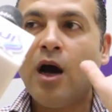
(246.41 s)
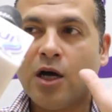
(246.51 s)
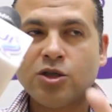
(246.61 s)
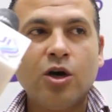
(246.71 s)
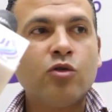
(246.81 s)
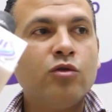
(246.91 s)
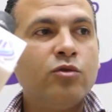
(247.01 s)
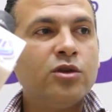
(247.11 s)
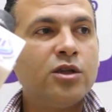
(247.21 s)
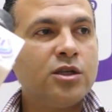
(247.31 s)
عسكره
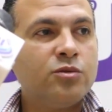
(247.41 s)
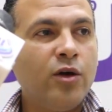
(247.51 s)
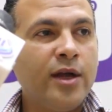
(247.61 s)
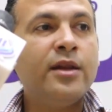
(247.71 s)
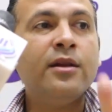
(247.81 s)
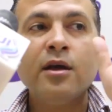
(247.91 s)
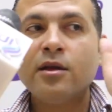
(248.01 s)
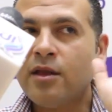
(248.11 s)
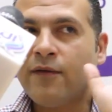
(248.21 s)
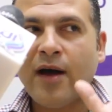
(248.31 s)
لمده اسبوعين
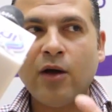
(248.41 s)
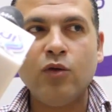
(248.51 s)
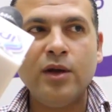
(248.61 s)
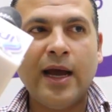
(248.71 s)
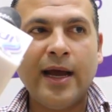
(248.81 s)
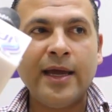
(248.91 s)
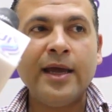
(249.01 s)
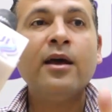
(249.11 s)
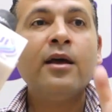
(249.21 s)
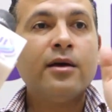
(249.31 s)
دفع كل حاجه